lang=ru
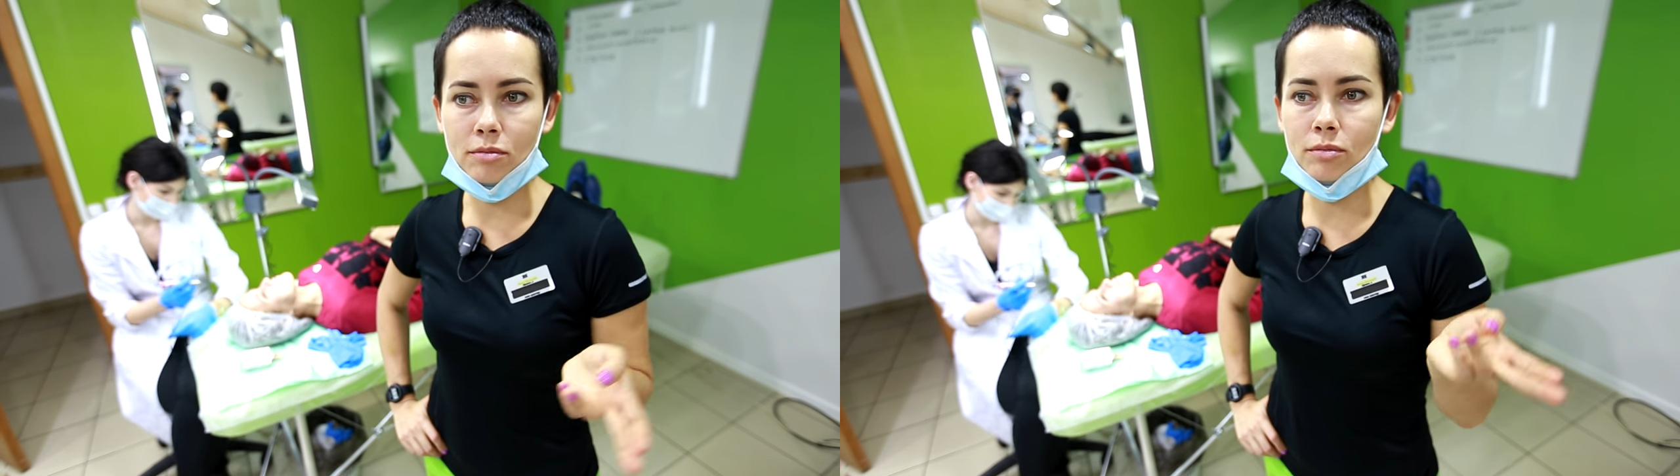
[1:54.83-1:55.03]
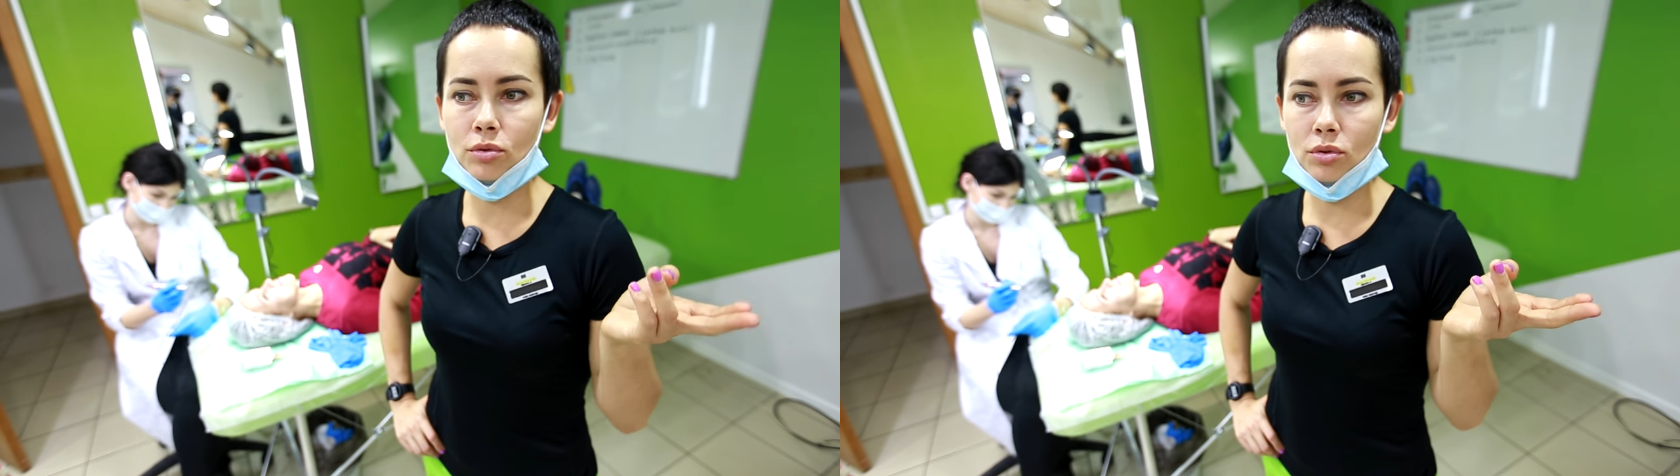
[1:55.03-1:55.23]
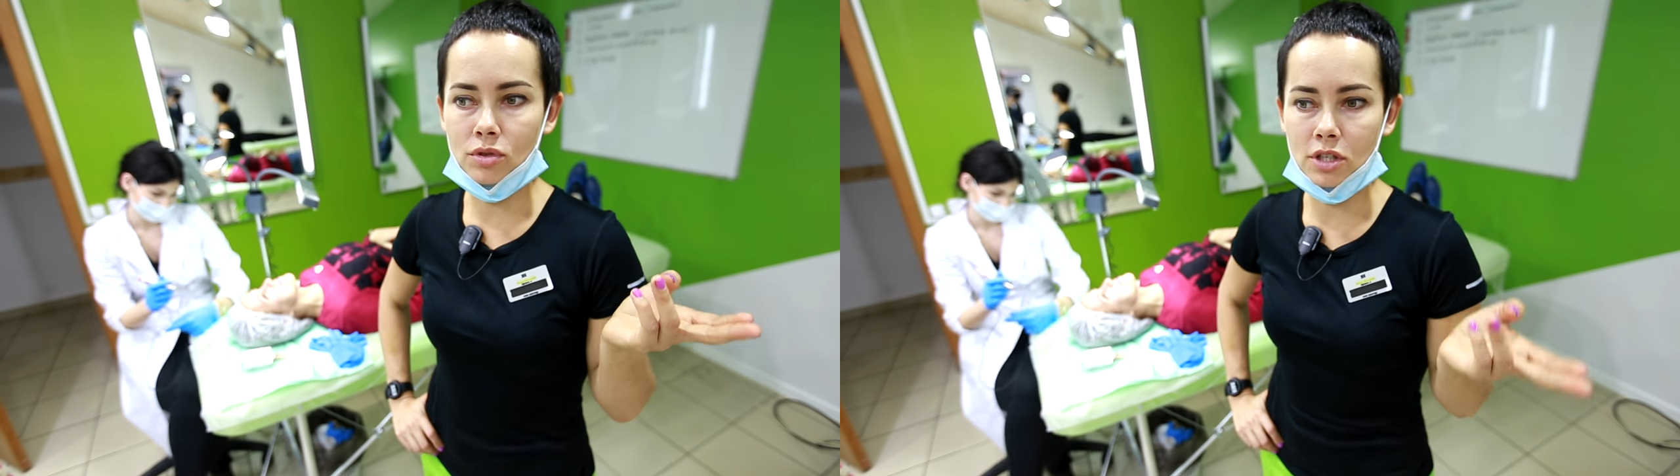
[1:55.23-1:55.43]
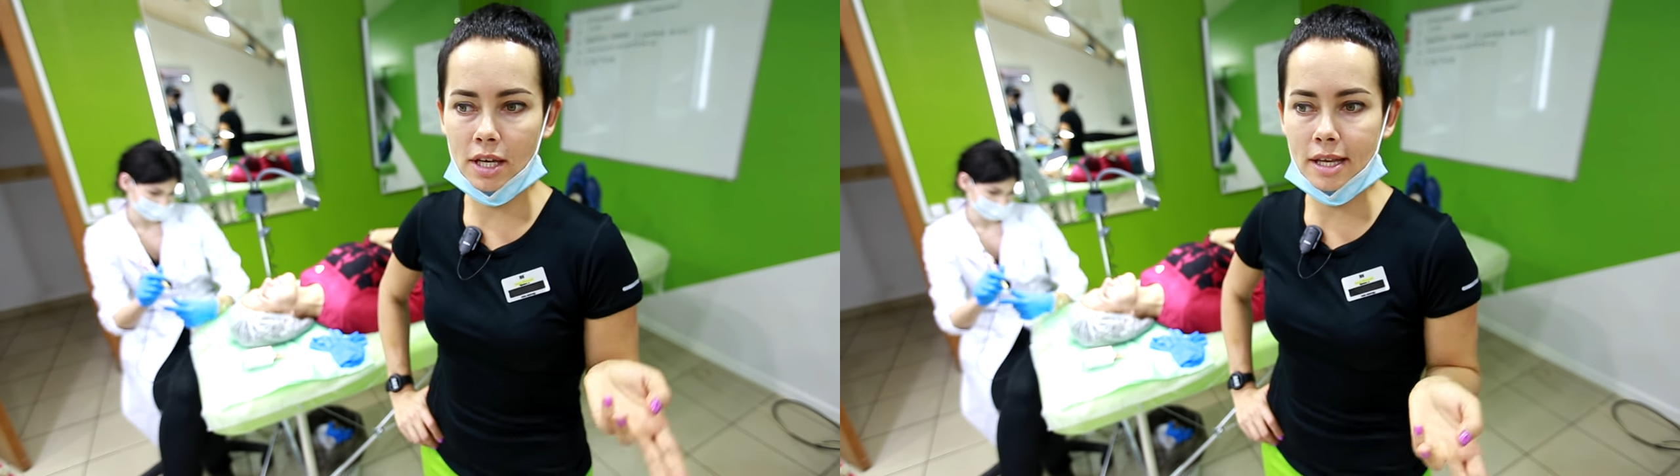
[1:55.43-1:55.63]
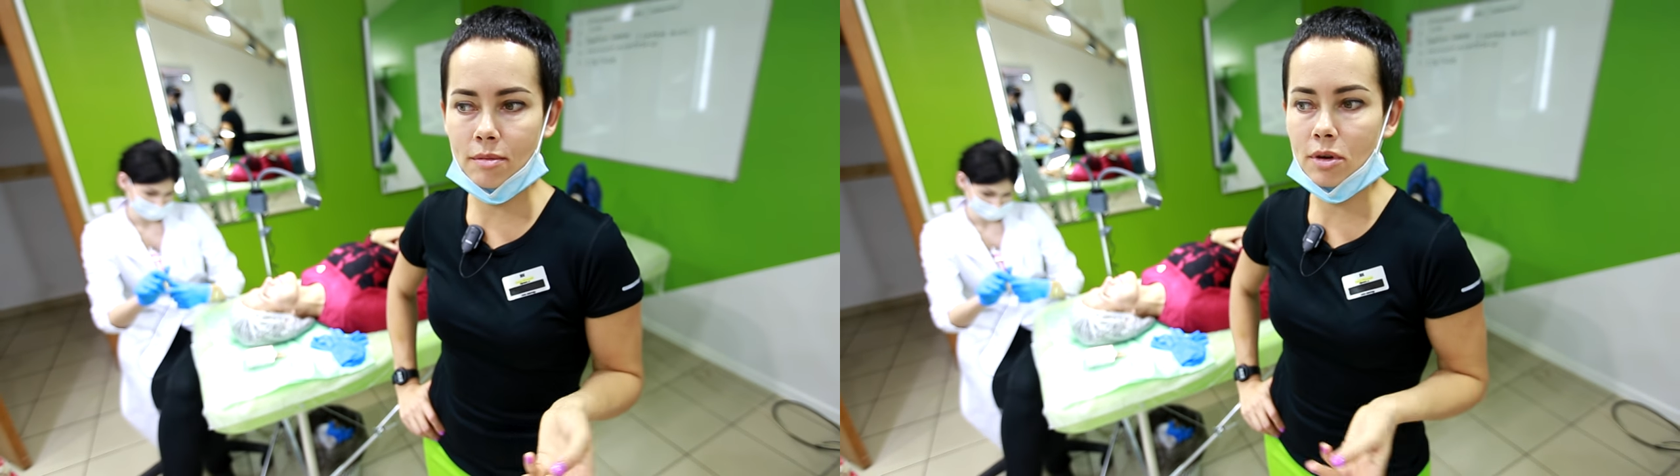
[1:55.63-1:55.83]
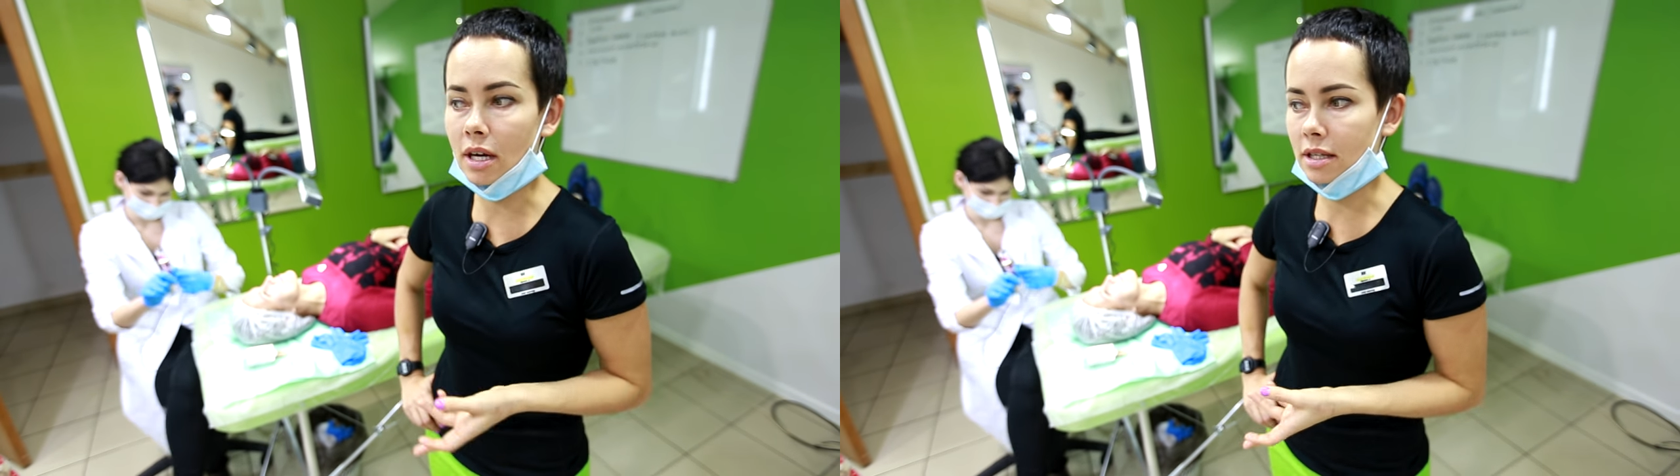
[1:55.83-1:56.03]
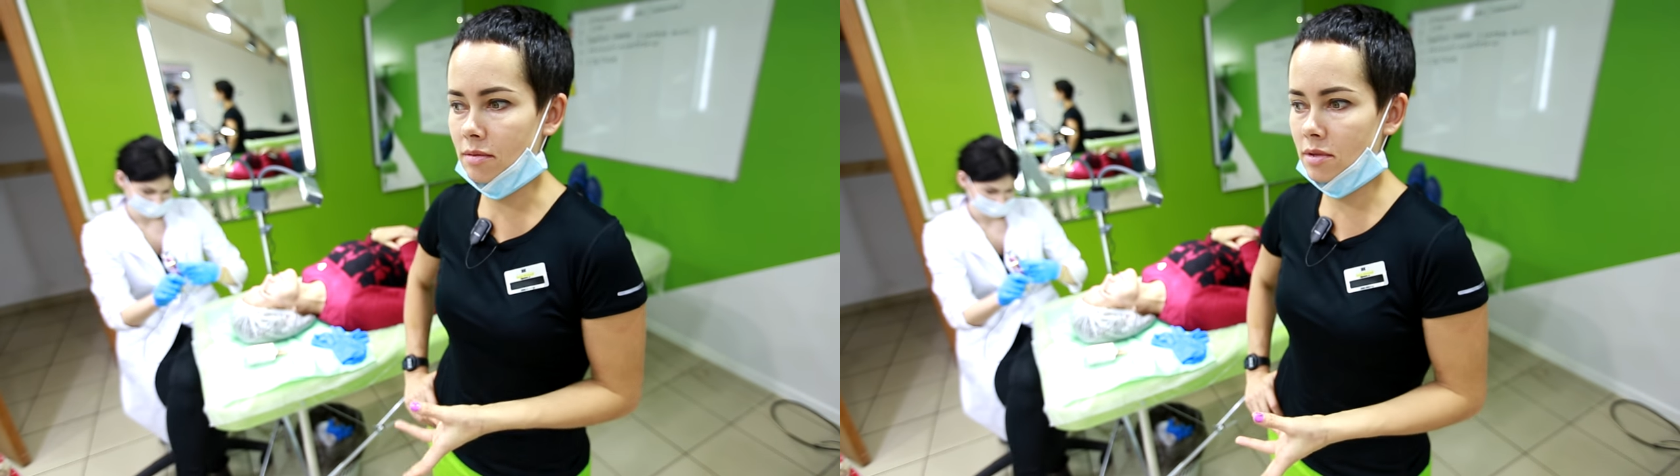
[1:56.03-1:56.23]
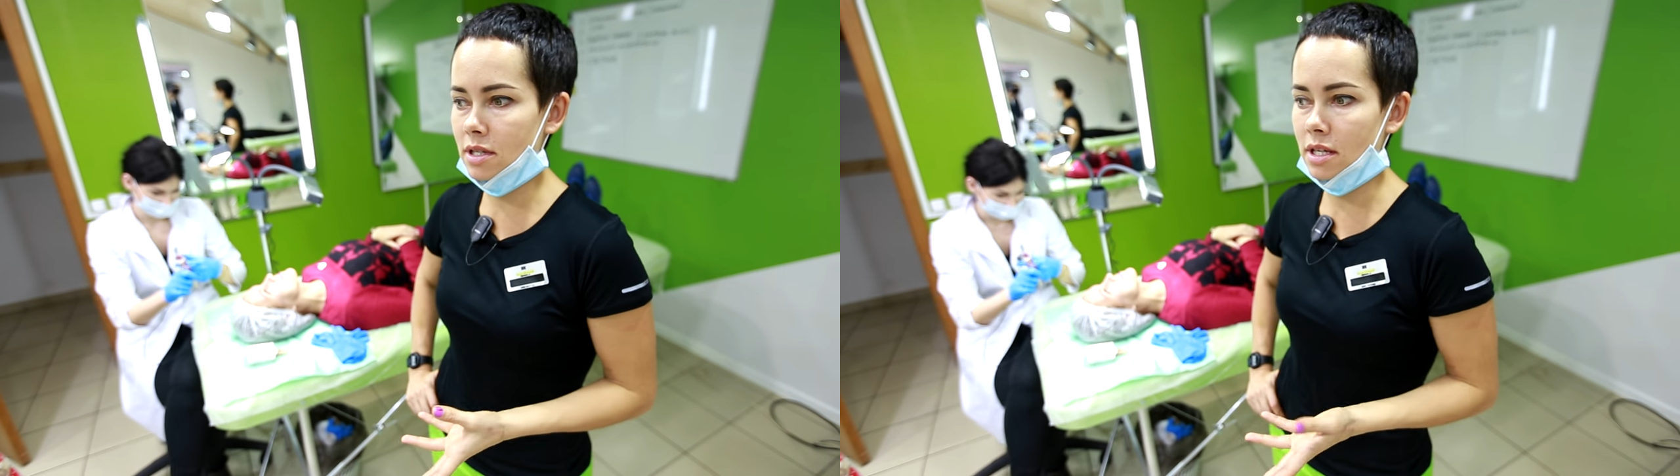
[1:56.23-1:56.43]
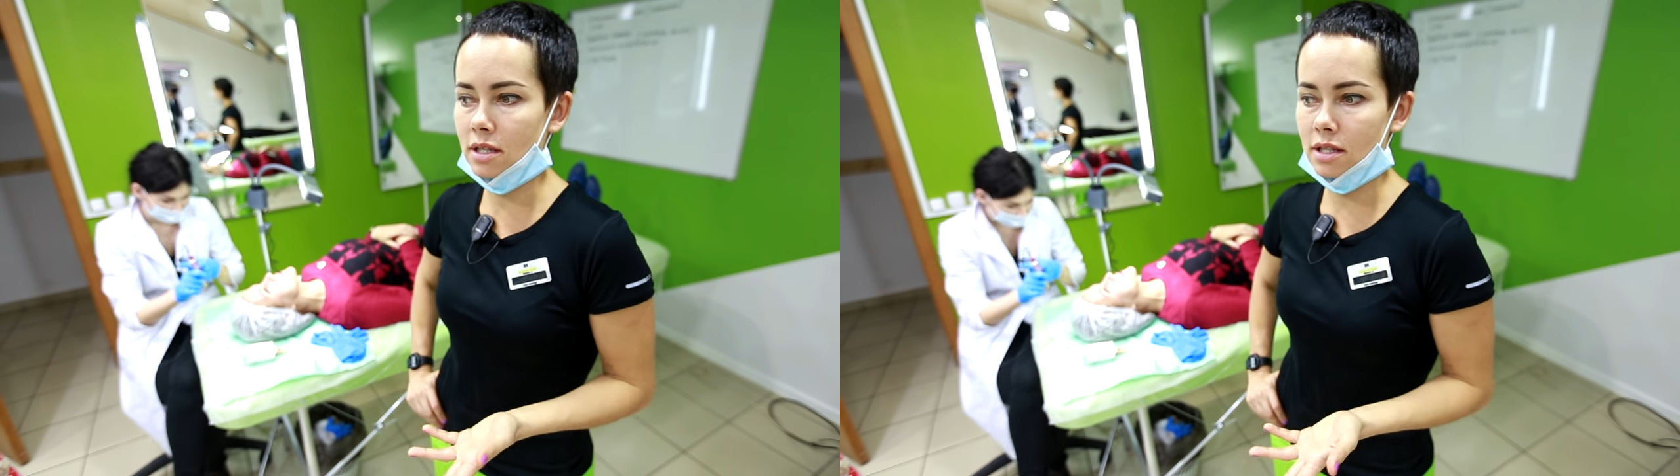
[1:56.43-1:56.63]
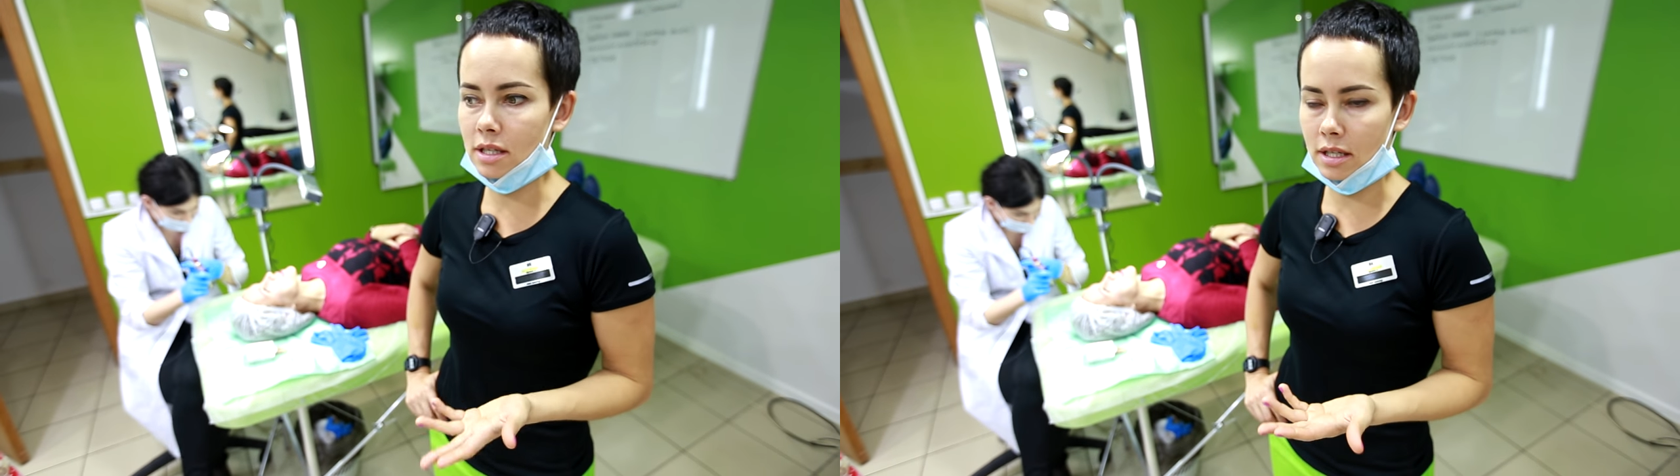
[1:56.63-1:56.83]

будут тени, мы хотим сделать